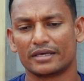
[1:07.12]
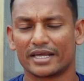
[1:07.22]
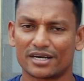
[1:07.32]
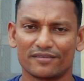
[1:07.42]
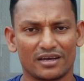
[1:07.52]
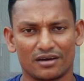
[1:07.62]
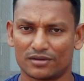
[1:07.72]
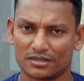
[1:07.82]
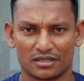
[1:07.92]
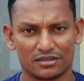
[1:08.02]
ஏற்கனவே
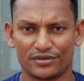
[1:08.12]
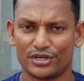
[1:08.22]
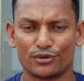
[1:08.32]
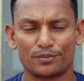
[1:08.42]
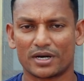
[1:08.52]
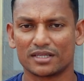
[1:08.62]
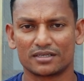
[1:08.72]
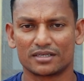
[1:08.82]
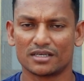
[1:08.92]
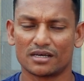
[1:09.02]
அவர் அந்த வீடியோவும்
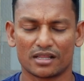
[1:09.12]
பார்த்துட்டு